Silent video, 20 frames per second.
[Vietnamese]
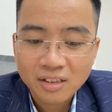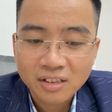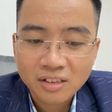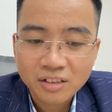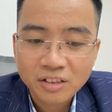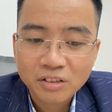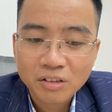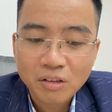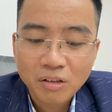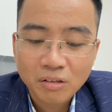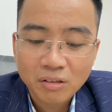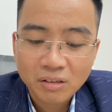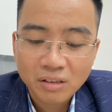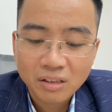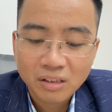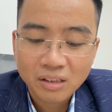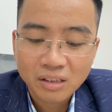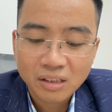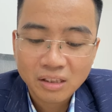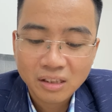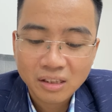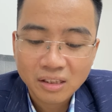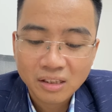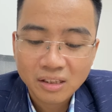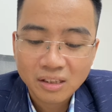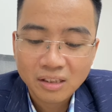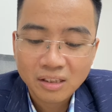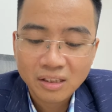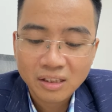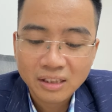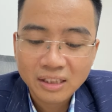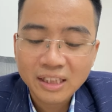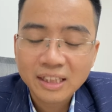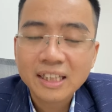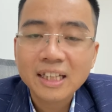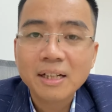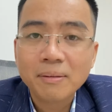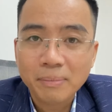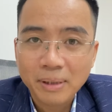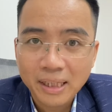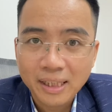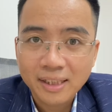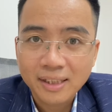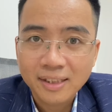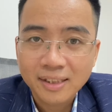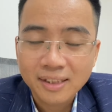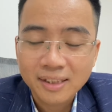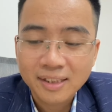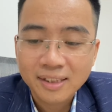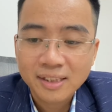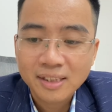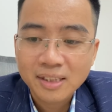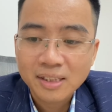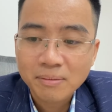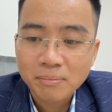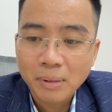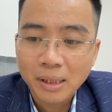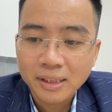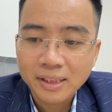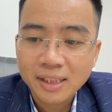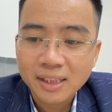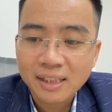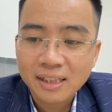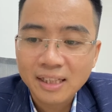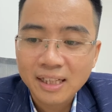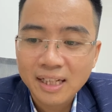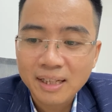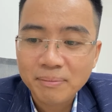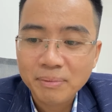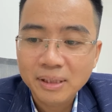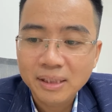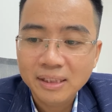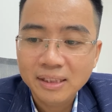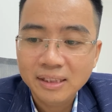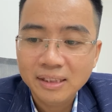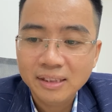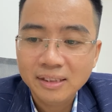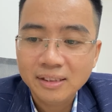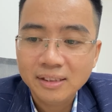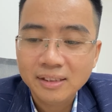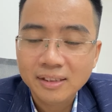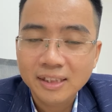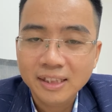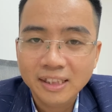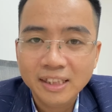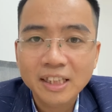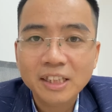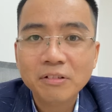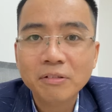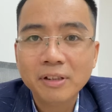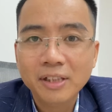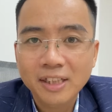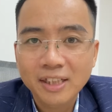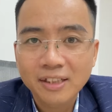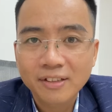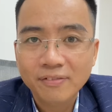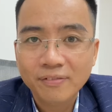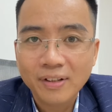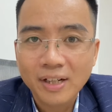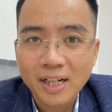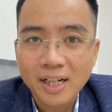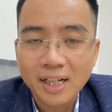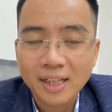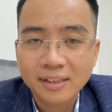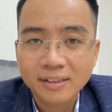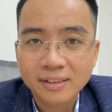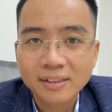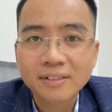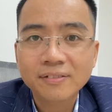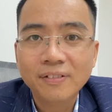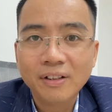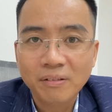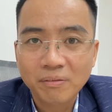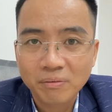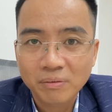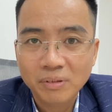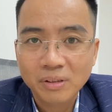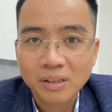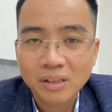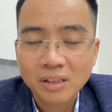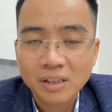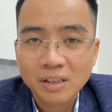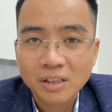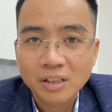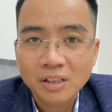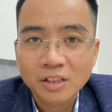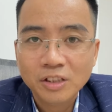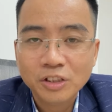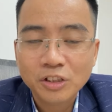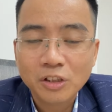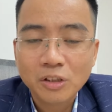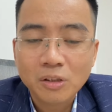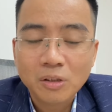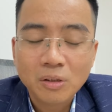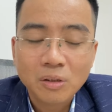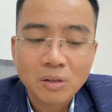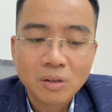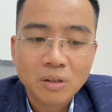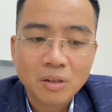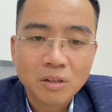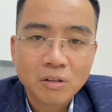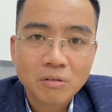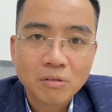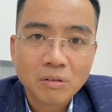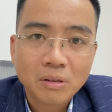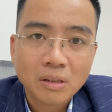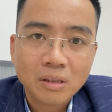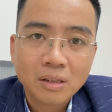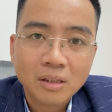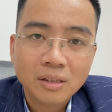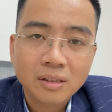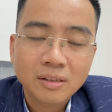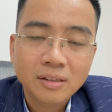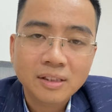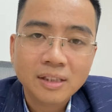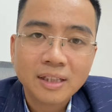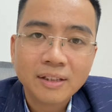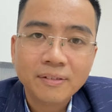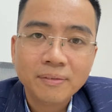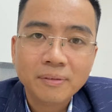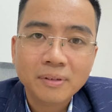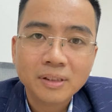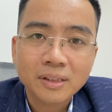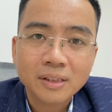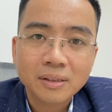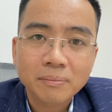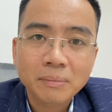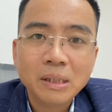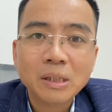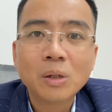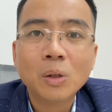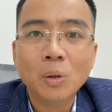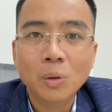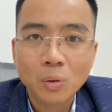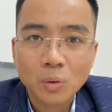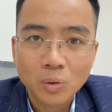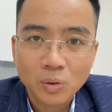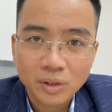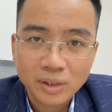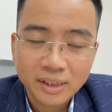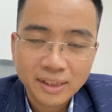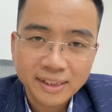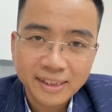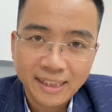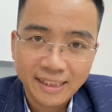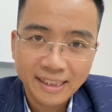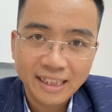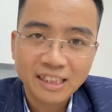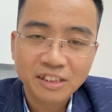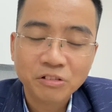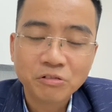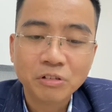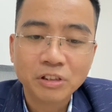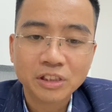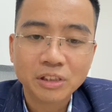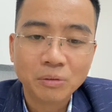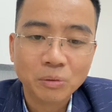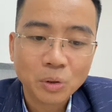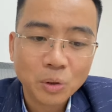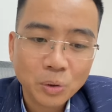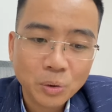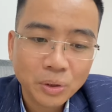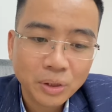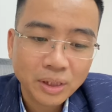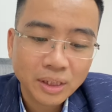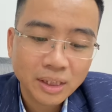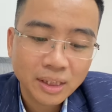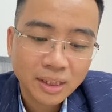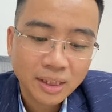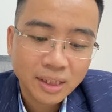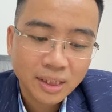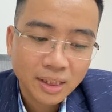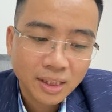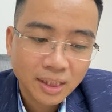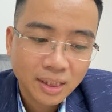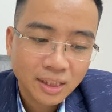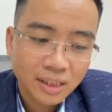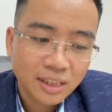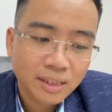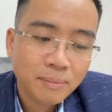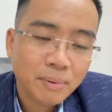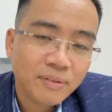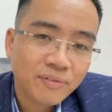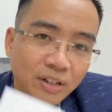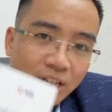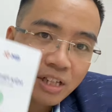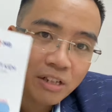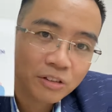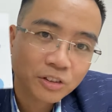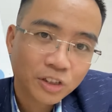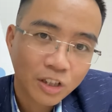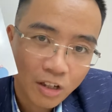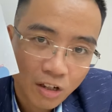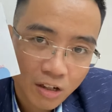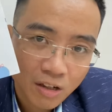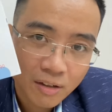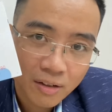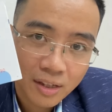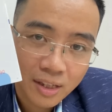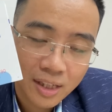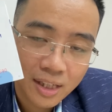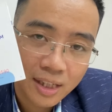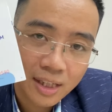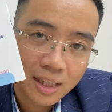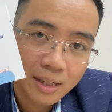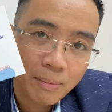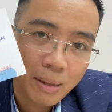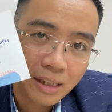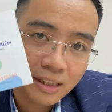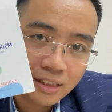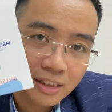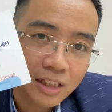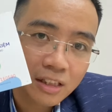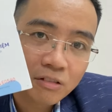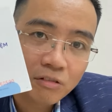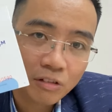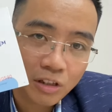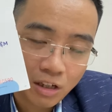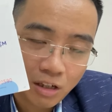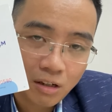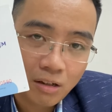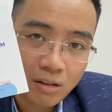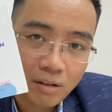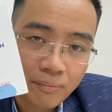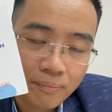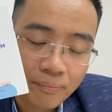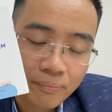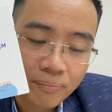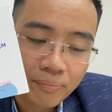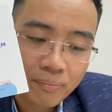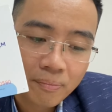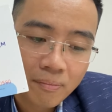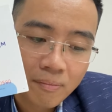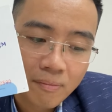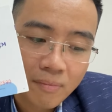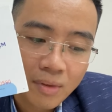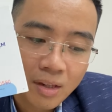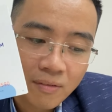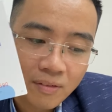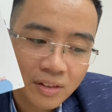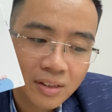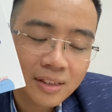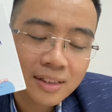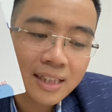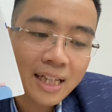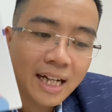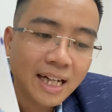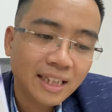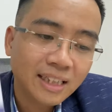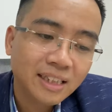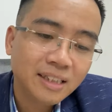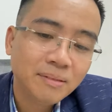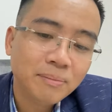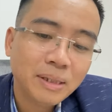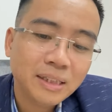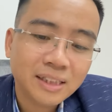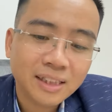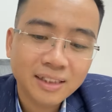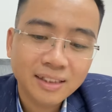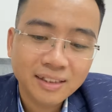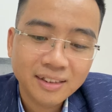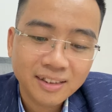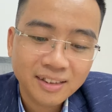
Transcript: chứ còn tiết kiệm này bản chất là mình chỉ tích lũy và dự phòng cho những cái biến cố xảy ra trong cuộc sống thôi thì mình phải hiểu rõ cái bản chất của nó và thực ra thì bây giờ